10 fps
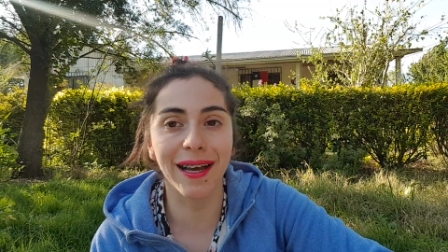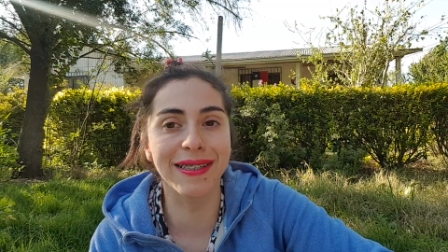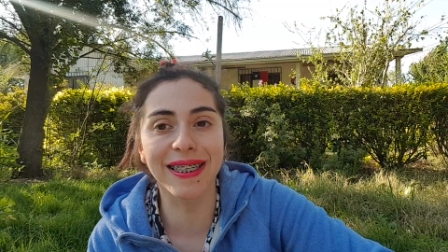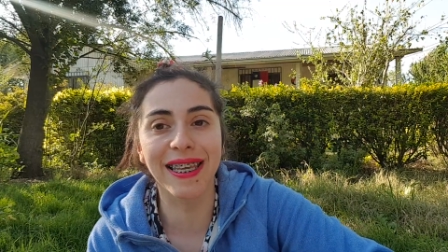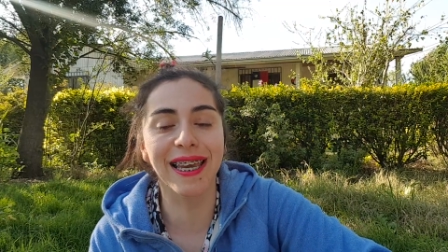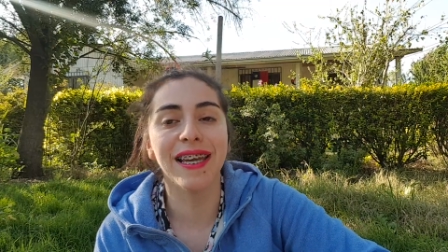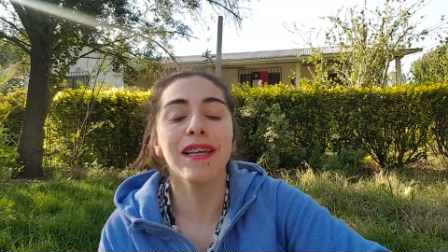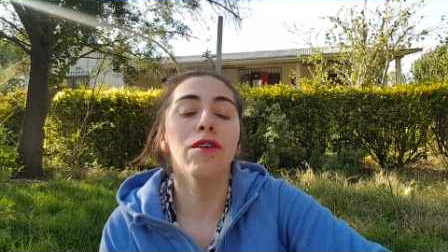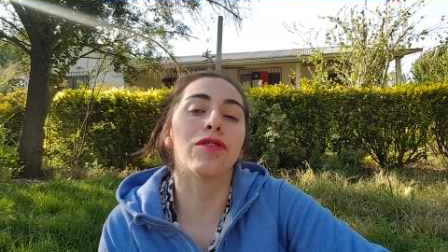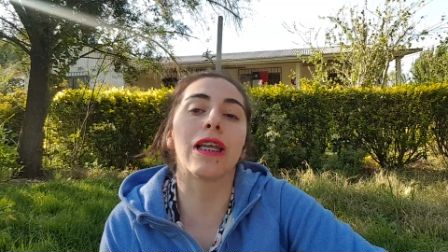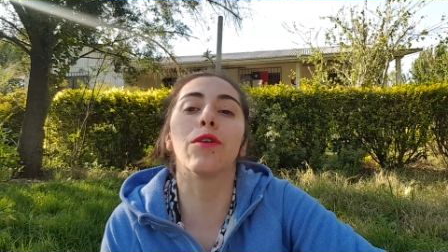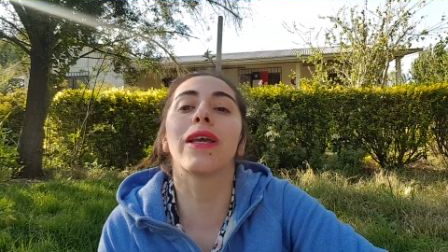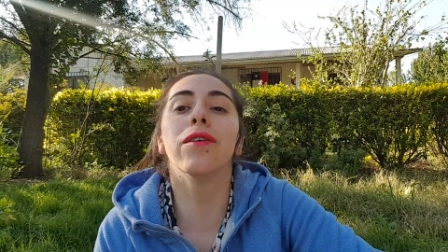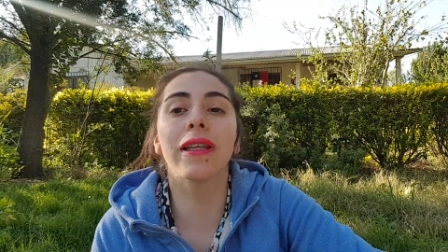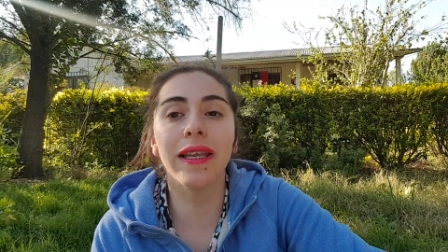así que, o sea, no es
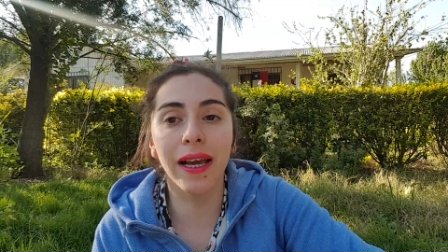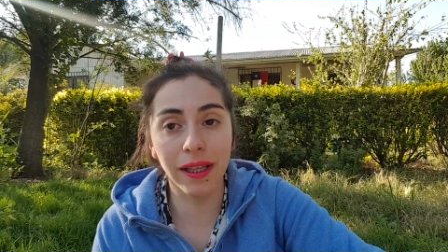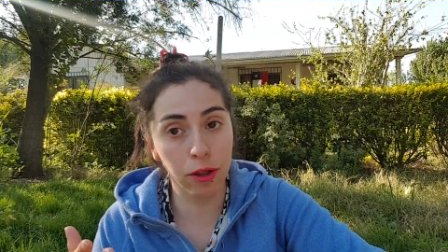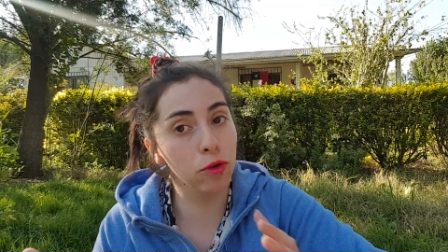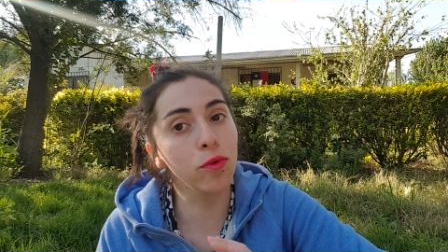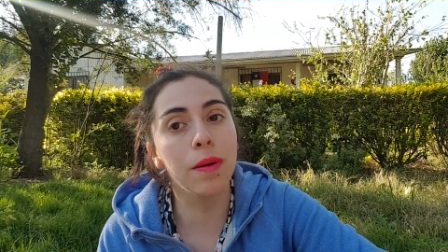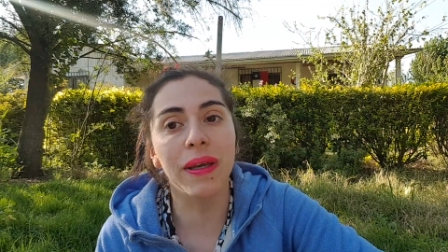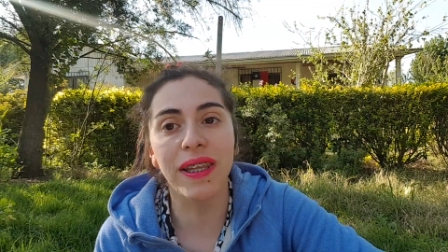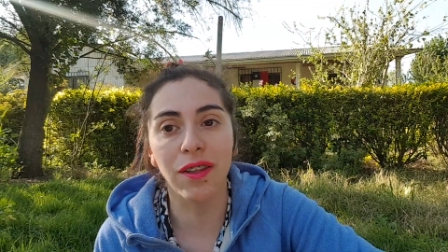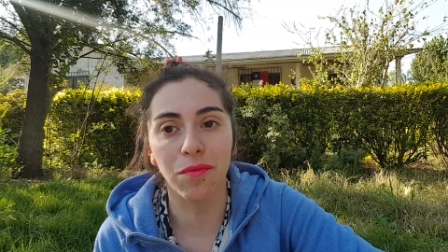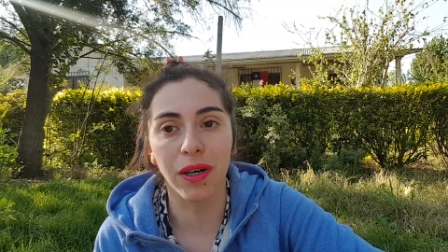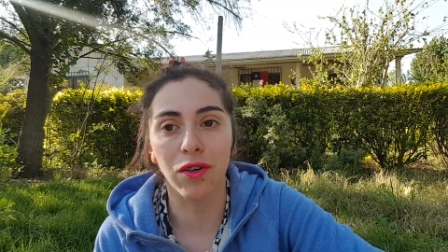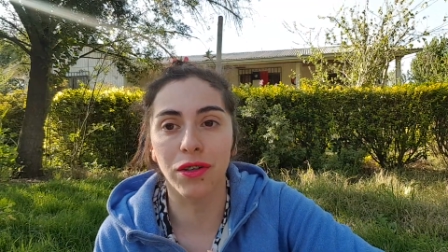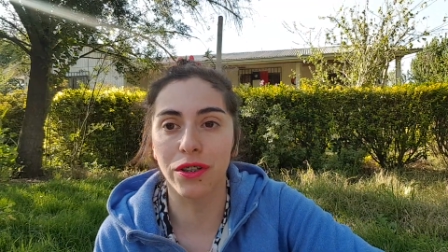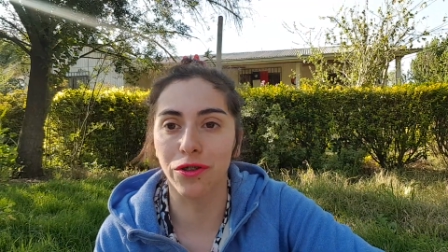que no tenía ganas, no tuve pedidos,
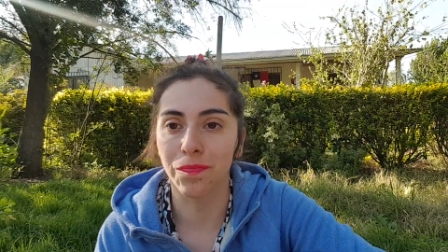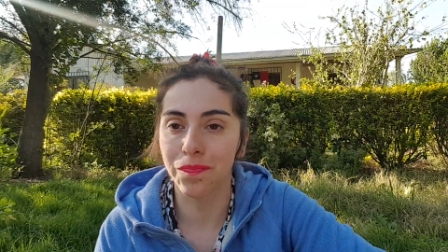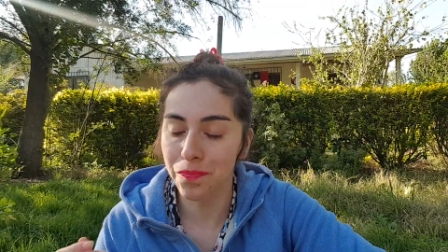mejor dicho.